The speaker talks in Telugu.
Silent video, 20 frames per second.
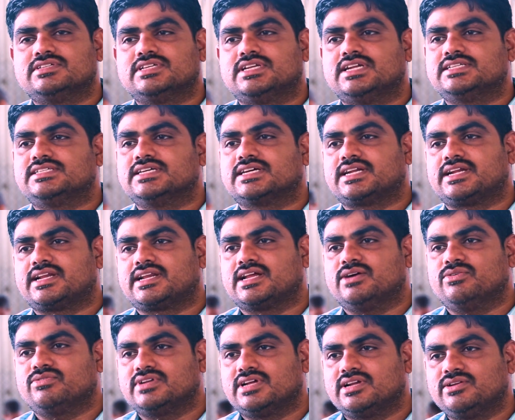జనరల్
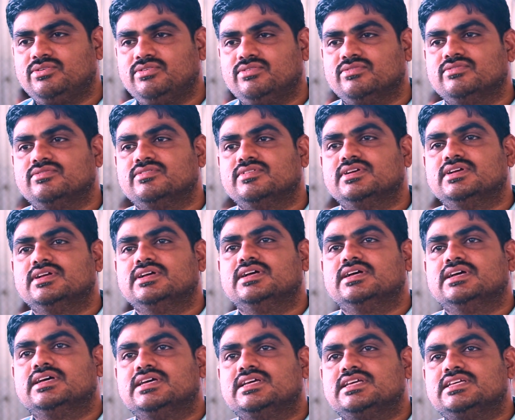సెక్రటరీగా ఉన్నాను
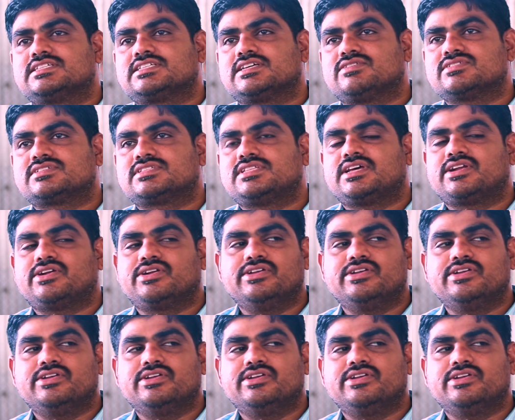ఈ సంస్థ